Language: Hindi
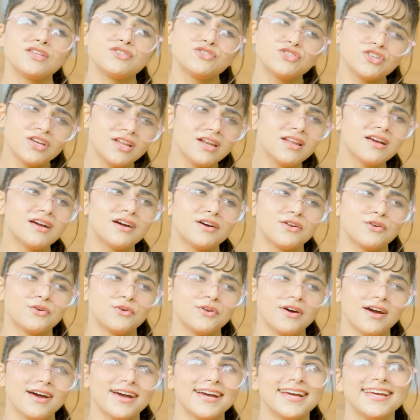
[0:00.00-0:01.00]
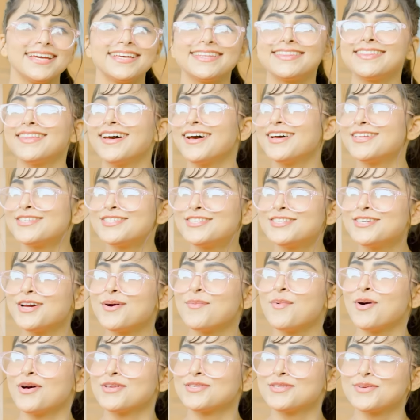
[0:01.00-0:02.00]
चिल करो ना इतना अच्छा
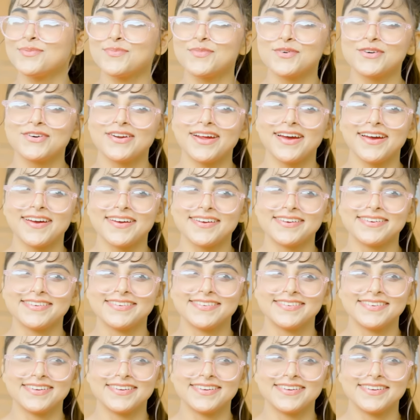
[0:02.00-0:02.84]
मौसम हो रहा है